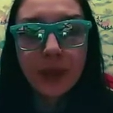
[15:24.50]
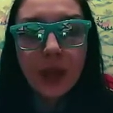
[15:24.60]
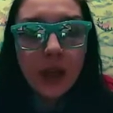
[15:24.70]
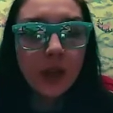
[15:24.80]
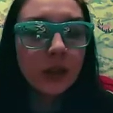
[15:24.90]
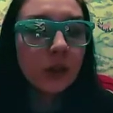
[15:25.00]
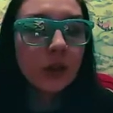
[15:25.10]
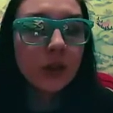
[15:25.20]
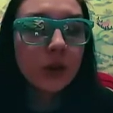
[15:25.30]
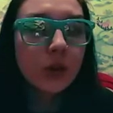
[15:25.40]
Хорошо,
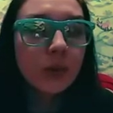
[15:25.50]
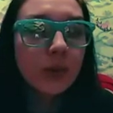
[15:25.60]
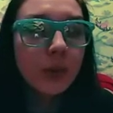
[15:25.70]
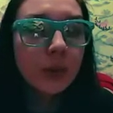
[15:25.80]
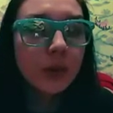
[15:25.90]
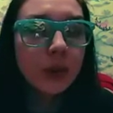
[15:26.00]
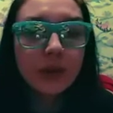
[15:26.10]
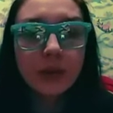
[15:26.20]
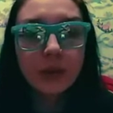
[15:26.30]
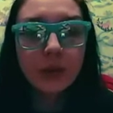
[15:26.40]
вот чтобы вообще
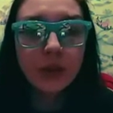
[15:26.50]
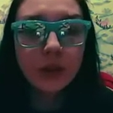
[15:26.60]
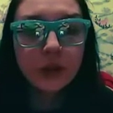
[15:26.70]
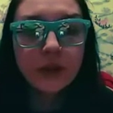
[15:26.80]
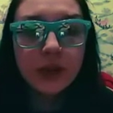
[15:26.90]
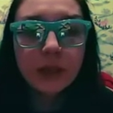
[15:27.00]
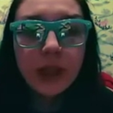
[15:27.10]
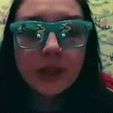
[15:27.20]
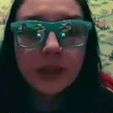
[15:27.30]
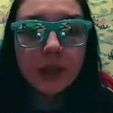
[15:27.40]
по-честному, хорошо, в
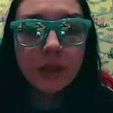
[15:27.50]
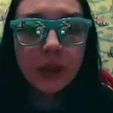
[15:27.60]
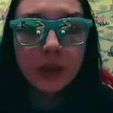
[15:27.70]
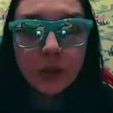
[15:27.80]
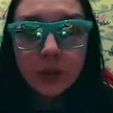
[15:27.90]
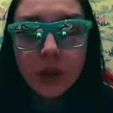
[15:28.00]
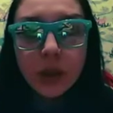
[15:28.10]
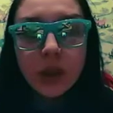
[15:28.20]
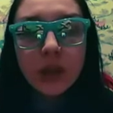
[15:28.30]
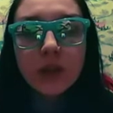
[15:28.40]
семнадцатом году
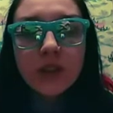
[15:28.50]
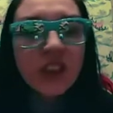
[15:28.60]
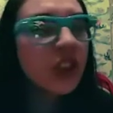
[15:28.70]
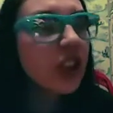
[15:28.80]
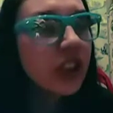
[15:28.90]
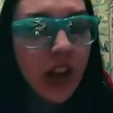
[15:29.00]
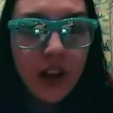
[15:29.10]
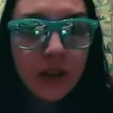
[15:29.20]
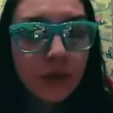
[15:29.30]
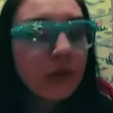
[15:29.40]

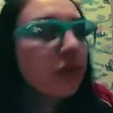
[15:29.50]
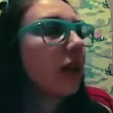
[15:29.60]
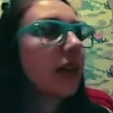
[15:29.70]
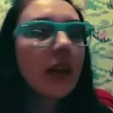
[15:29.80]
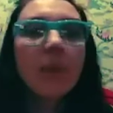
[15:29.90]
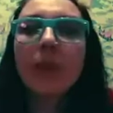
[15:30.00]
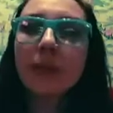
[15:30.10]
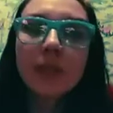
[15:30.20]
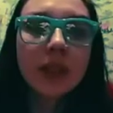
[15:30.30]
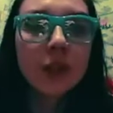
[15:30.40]
точняк, вот тогда прям
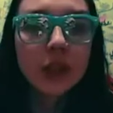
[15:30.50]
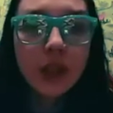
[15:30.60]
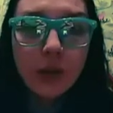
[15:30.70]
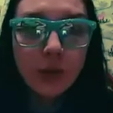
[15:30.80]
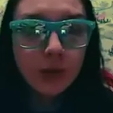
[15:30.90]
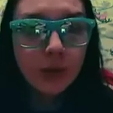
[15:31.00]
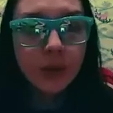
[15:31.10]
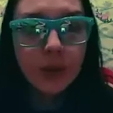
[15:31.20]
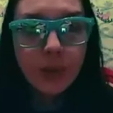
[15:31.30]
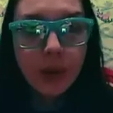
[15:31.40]
точняк, у нее
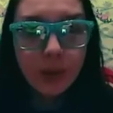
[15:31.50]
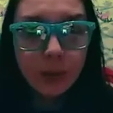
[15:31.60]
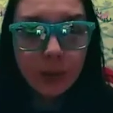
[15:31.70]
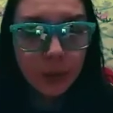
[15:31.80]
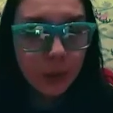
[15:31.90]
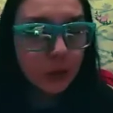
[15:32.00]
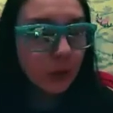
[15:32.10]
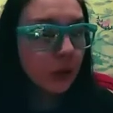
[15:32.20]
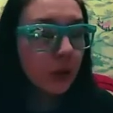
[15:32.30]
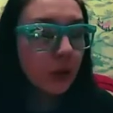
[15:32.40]
было мало
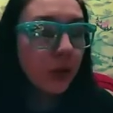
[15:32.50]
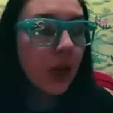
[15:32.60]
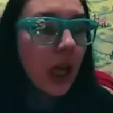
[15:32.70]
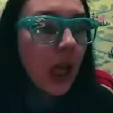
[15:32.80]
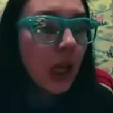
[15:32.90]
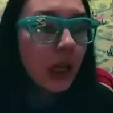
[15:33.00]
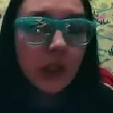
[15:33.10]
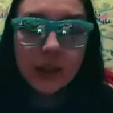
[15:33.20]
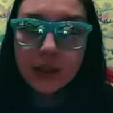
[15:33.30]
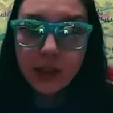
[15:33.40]
подписоты еще, и
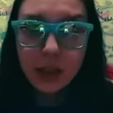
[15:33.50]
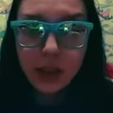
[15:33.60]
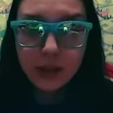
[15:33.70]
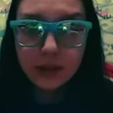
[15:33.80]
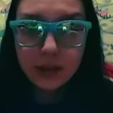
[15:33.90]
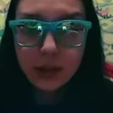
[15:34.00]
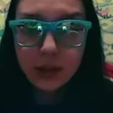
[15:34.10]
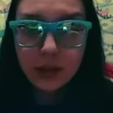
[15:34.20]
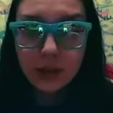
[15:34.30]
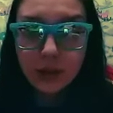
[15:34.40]
не сильно развит
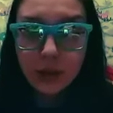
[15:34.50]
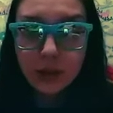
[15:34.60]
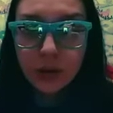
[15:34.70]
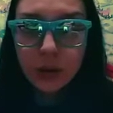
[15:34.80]
канал, вот.